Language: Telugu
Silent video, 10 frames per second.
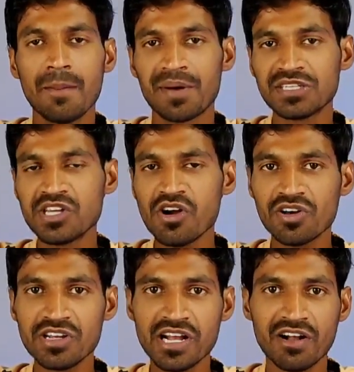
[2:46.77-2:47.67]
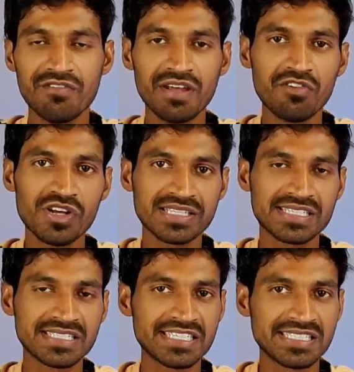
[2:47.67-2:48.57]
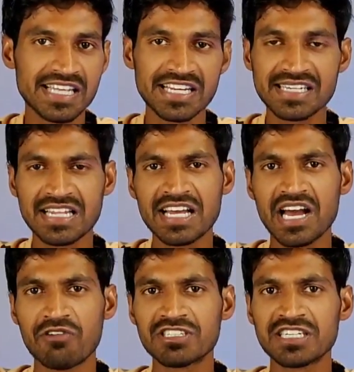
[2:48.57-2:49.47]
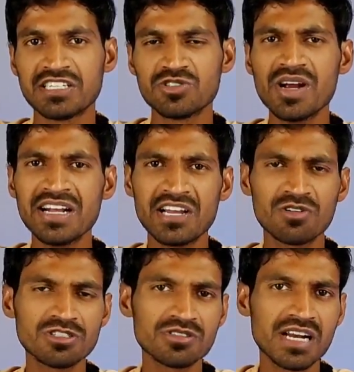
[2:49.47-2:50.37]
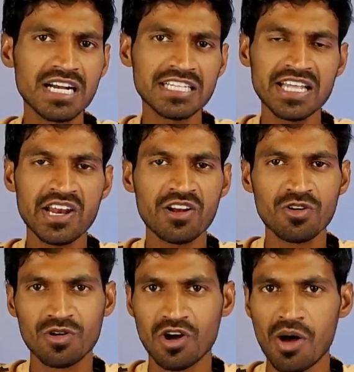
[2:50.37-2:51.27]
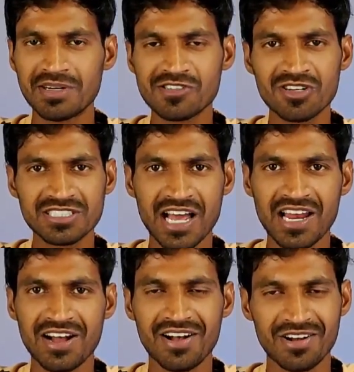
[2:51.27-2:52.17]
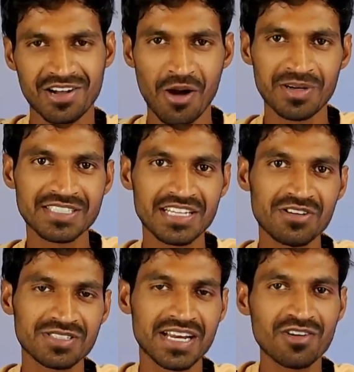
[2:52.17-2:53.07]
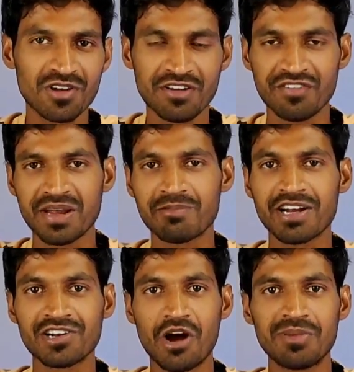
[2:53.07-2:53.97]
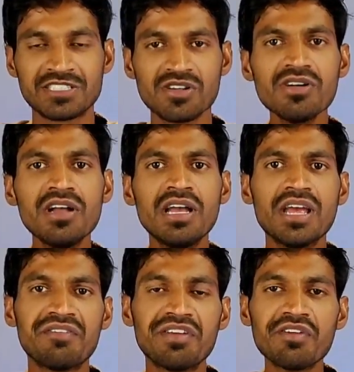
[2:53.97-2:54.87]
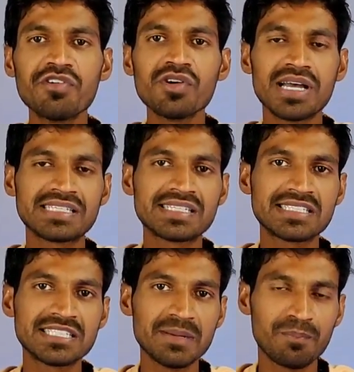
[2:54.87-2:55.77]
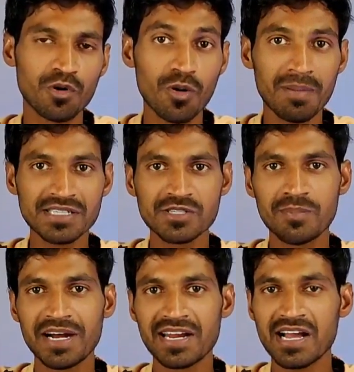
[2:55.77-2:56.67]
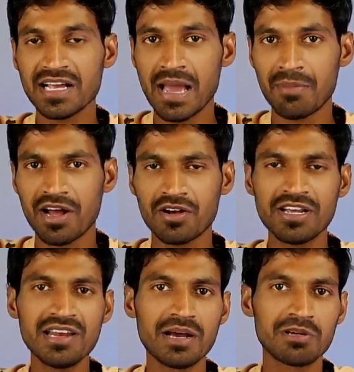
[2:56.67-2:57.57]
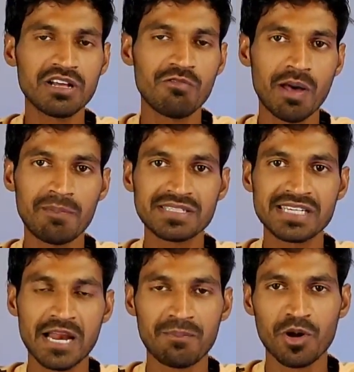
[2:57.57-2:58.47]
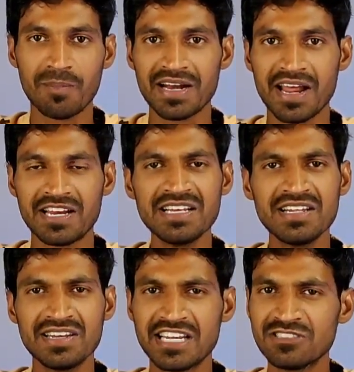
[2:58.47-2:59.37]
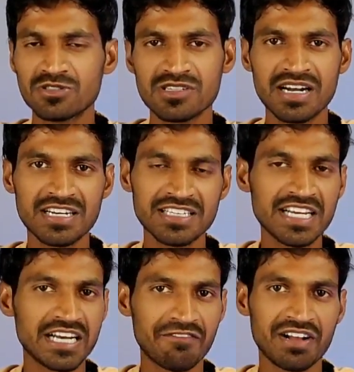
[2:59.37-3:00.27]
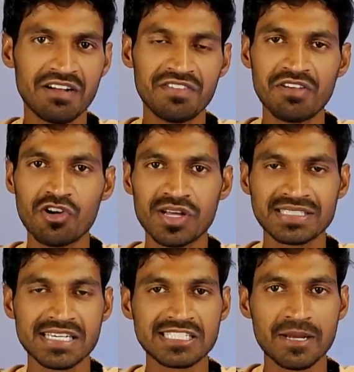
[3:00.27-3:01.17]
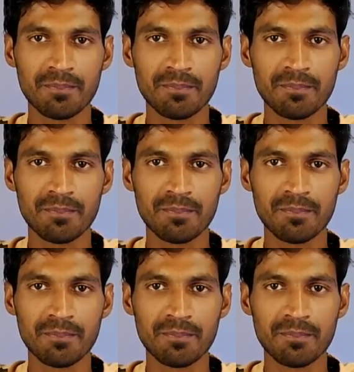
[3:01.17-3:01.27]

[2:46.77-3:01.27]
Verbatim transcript: ప్రతి ఒక్కరు ఈ యొక్క వివో ఎక్స్ సిక్స్టీ సిరీస్కి అయితే కన్వర్ట్ చేయొచ్చు అండ్ ఇంకోటి చూసినట్టయితే నాకు కామెంట్స్లో చాలా కామెంట్స్ అయితే వస్తున్నాయి కొన్ని ఫ్రీక్వెంట్ కామెంట్స్ వివో ఎక్స్ సిక్స్టీ ప్రో ప్లస్ బెటరా కెమెరాకి లేకపోతే వన్ ప్లస్ నైన్ ప్రో బెటరా అని నేను చూసినట్టయితే డెఫినెట్గా వివో ఎక్స్ సిక్స్టీ